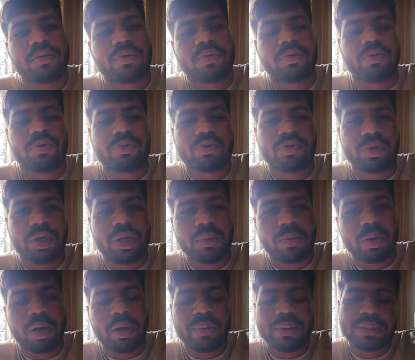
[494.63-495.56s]
तो सुनील
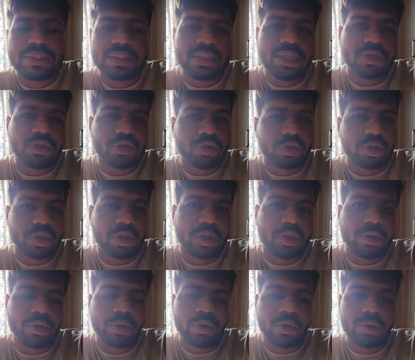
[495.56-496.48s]
बोला मैं सीधा छोड़
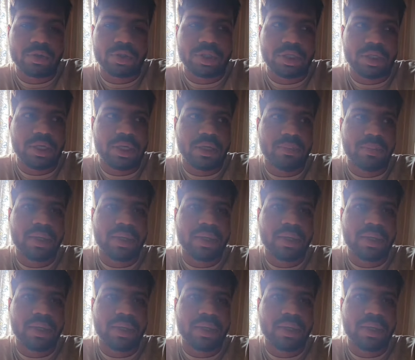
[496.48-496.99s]
देता हूँ इनको शिरडी